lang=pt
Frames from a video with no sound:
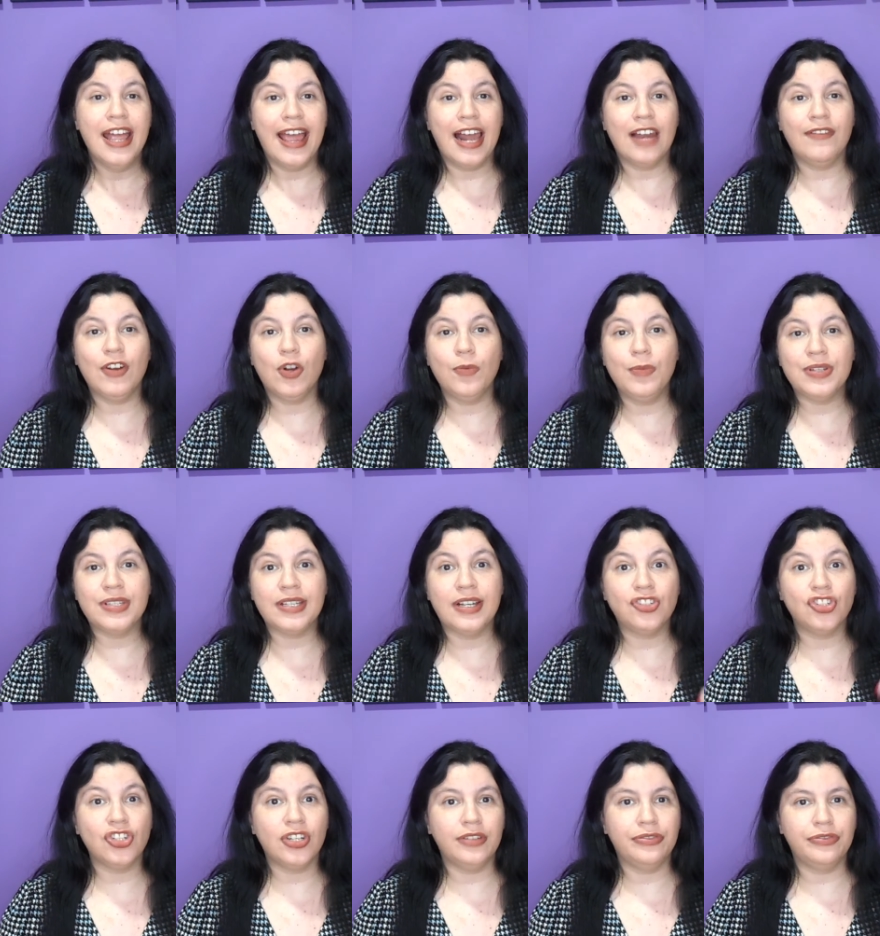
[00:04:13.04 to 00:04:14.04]
ela vai começar a
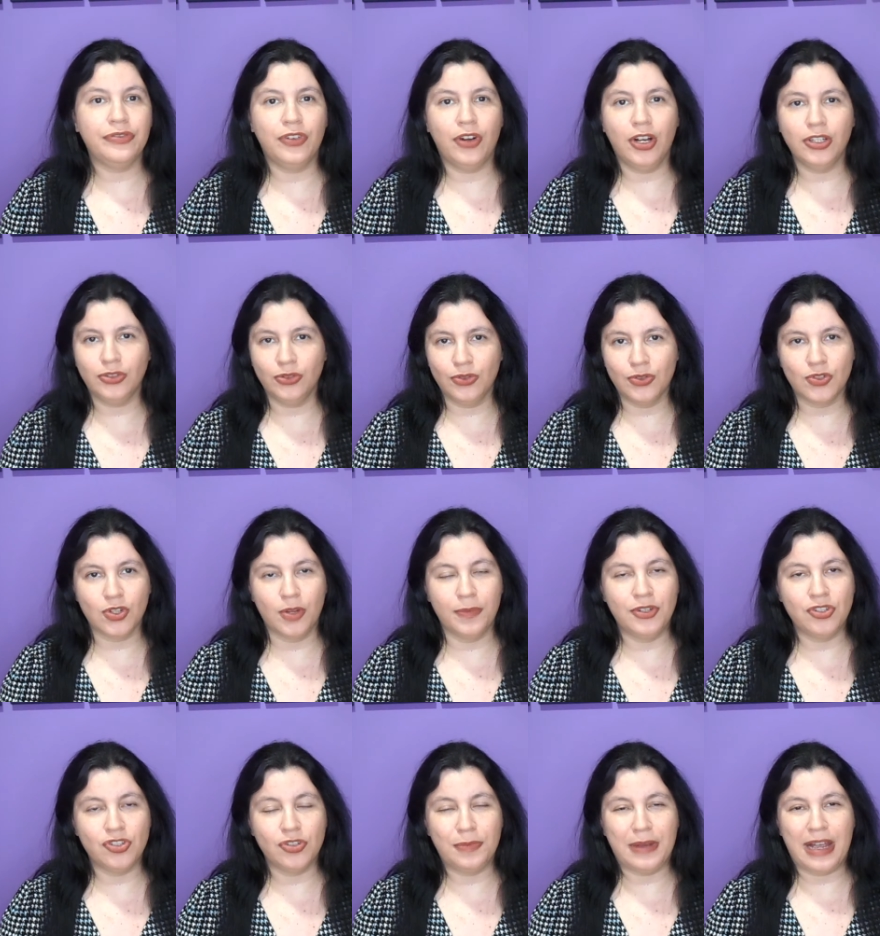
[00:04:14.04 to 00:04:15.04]
tirar foto dos
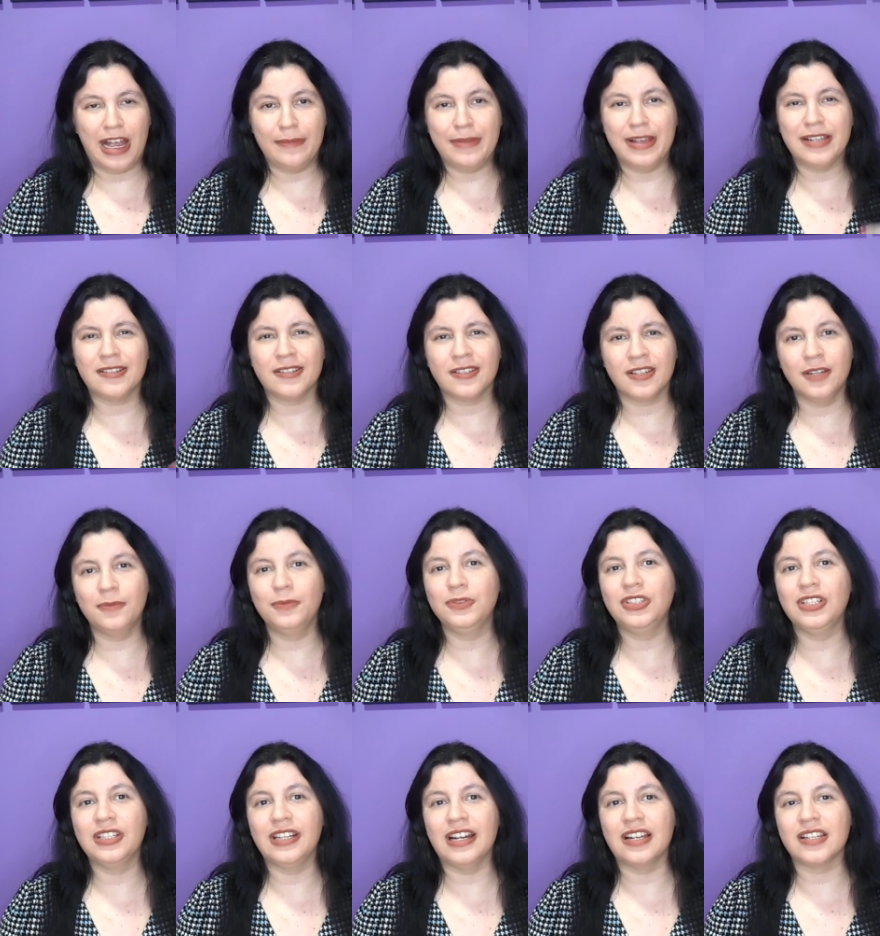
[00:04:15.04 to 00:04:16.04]
homens de barba. E essa cena é
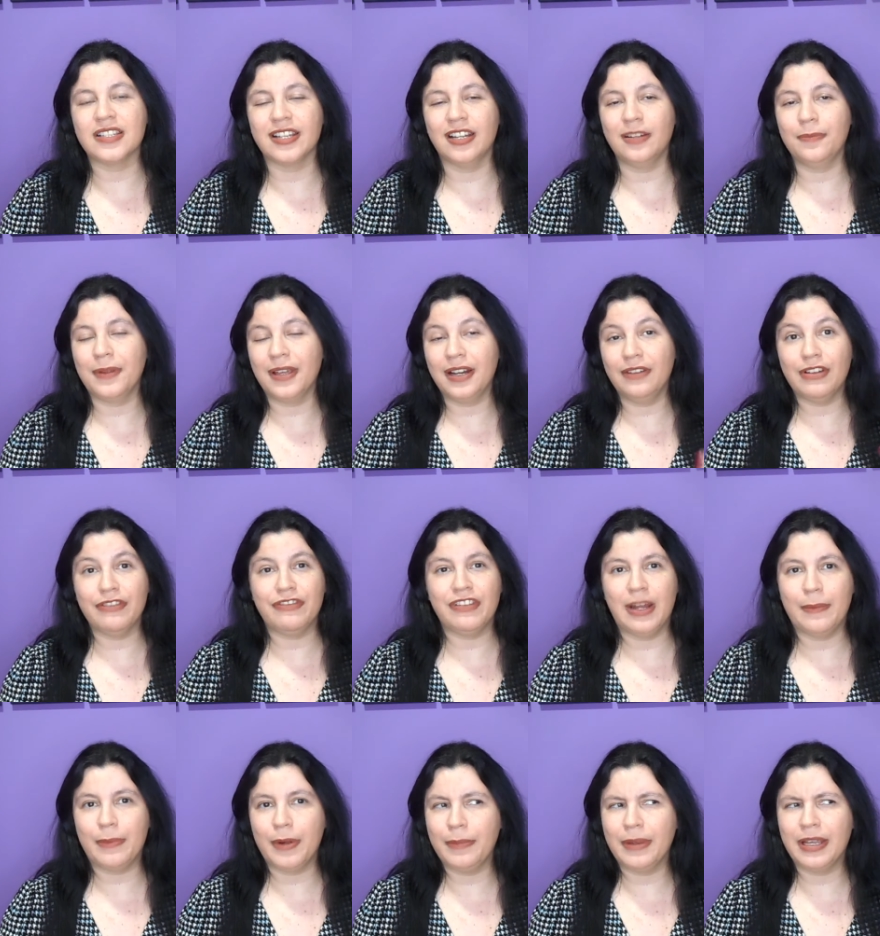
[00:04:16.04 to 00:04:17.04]
muito engraçada, porque ela vai
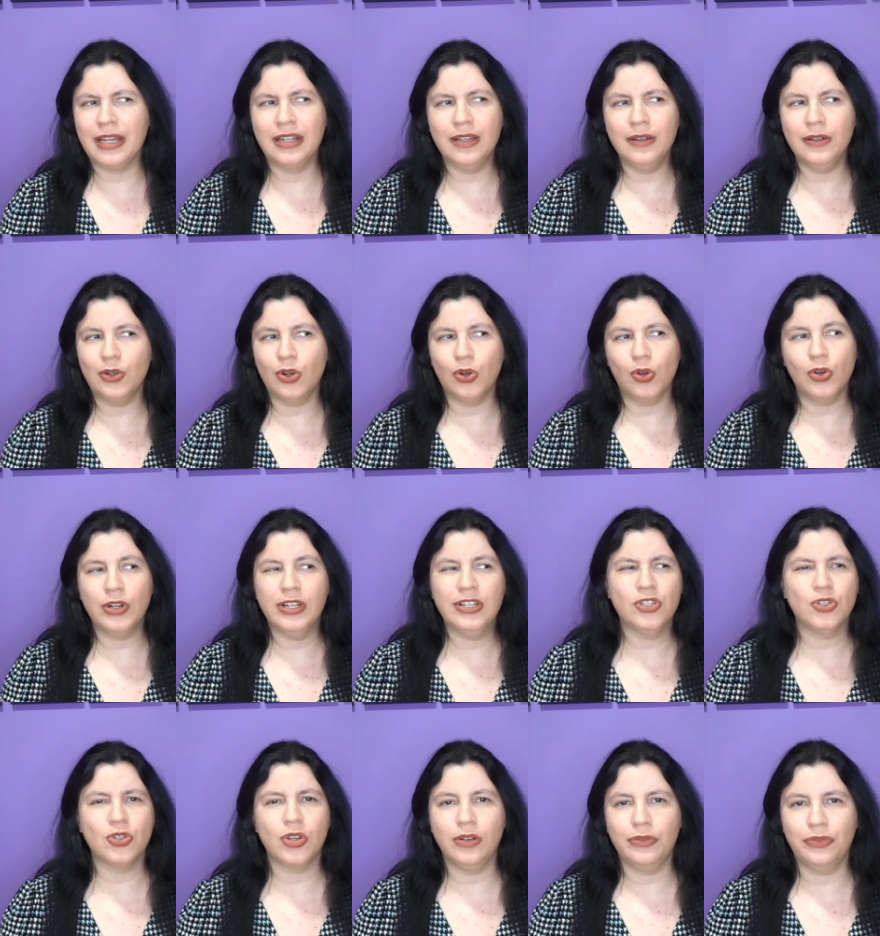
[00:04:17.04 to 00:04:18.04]
falar pra amiga, não, eu
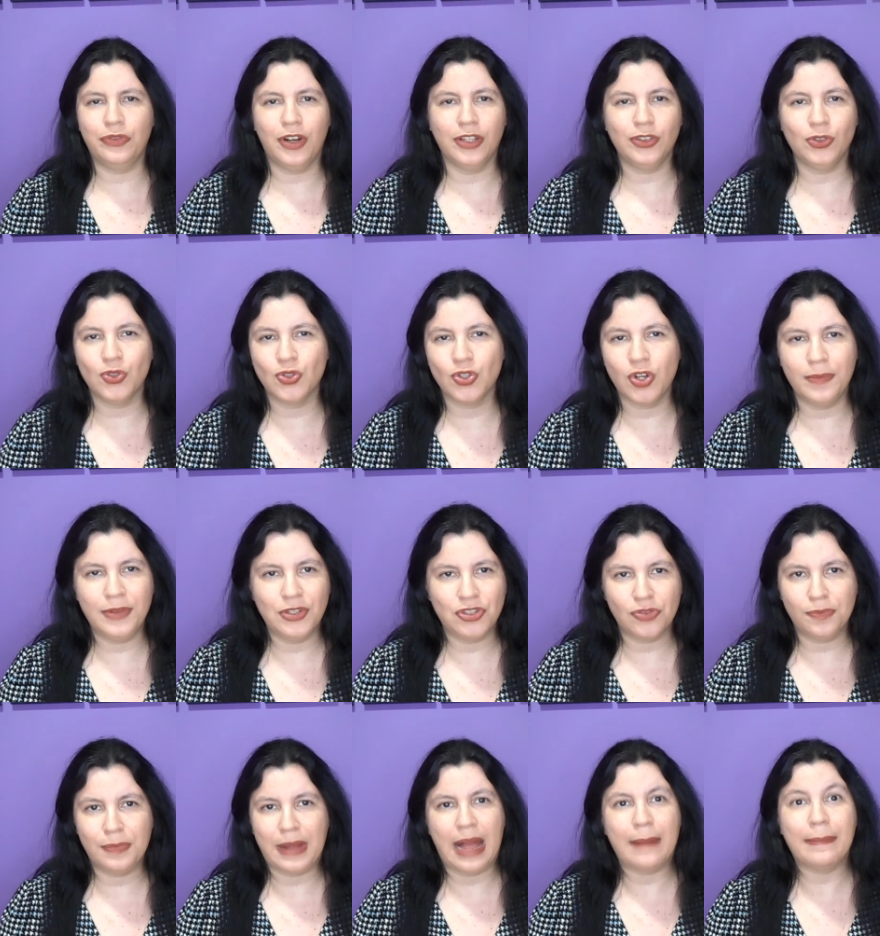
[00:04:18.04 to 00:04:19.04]
coleciono fotos de homens
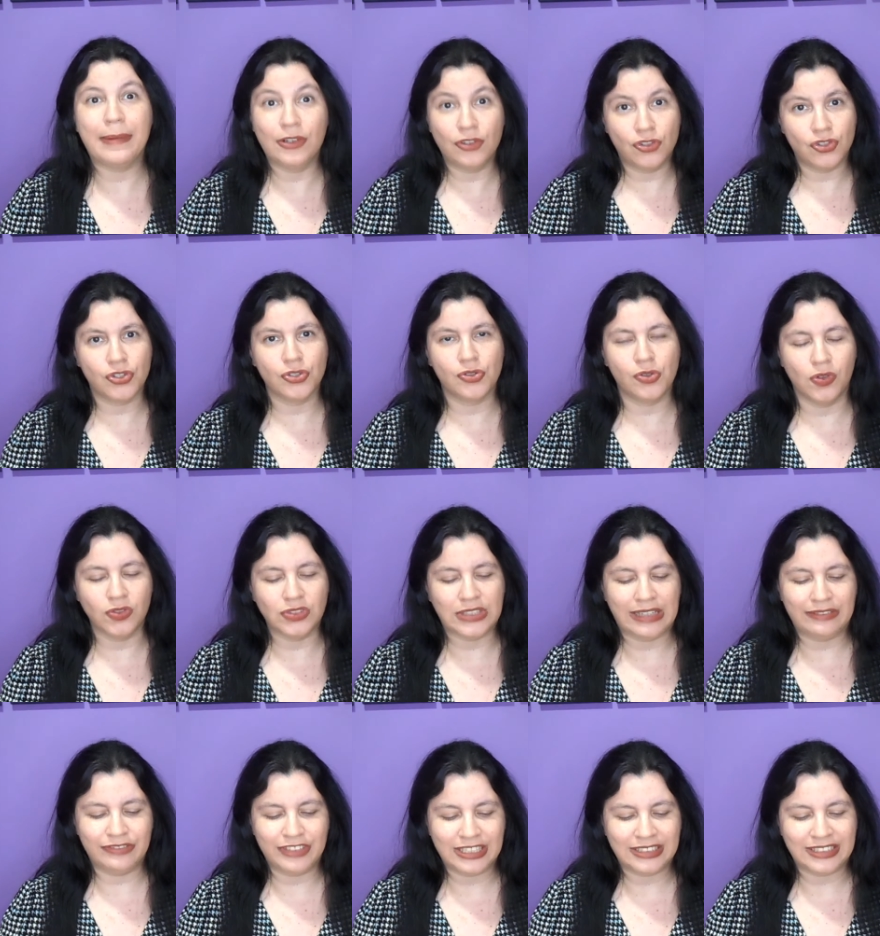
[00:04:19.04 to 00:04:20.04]
de barba antes de
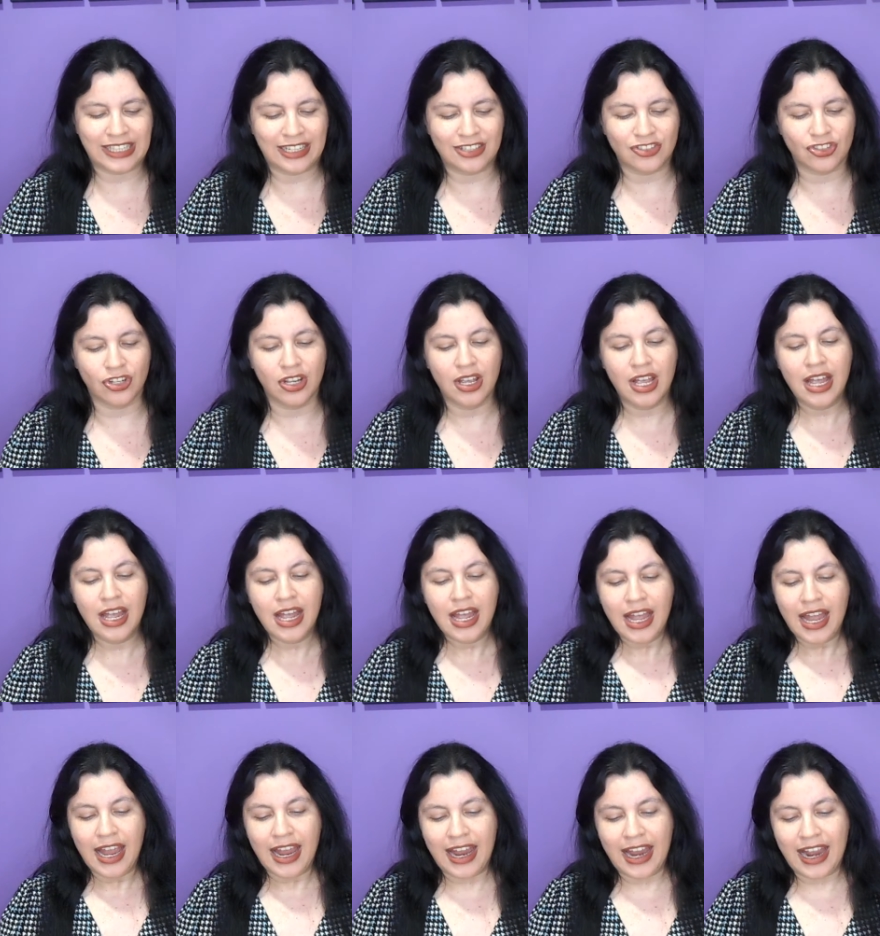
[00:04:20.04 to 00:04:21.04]
contar a verdade.
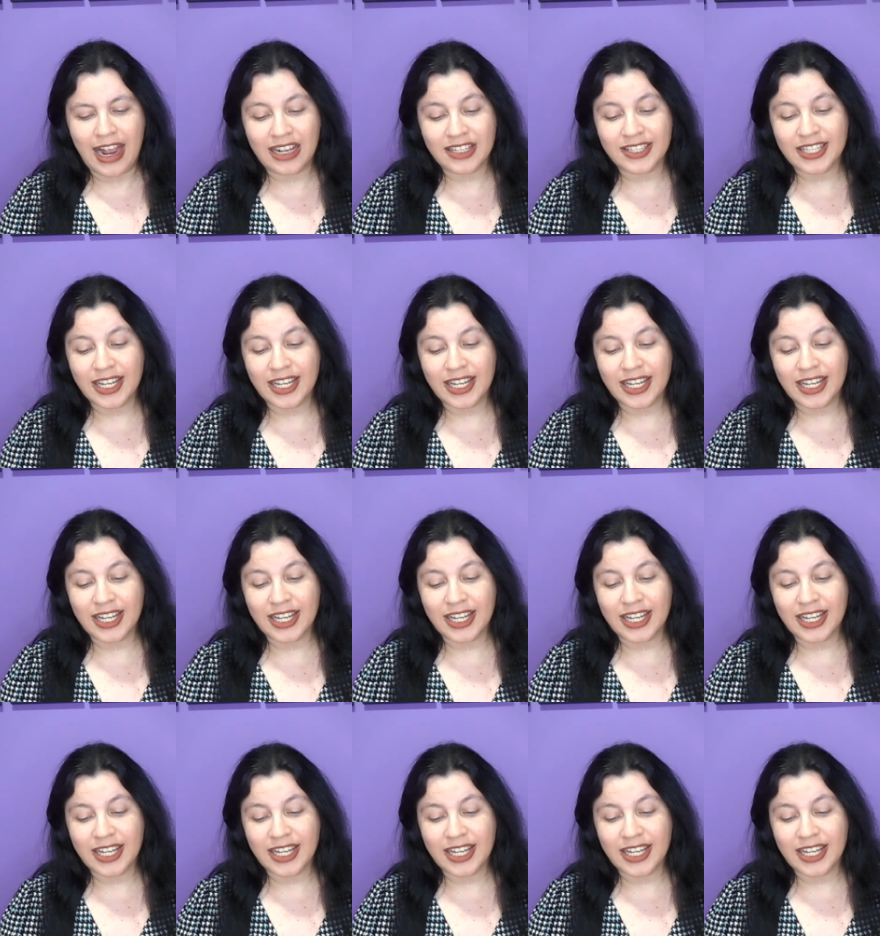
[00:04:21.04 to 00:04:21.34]
É, a